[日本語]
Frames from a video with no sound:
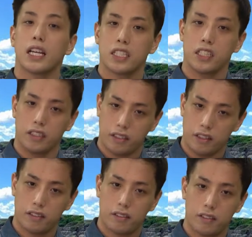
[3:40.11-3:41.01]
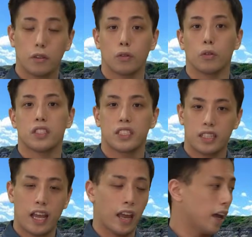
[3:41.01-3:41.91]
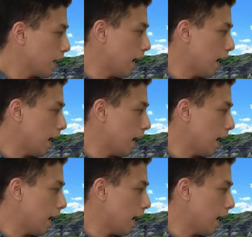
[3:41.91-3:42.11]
しいんですそして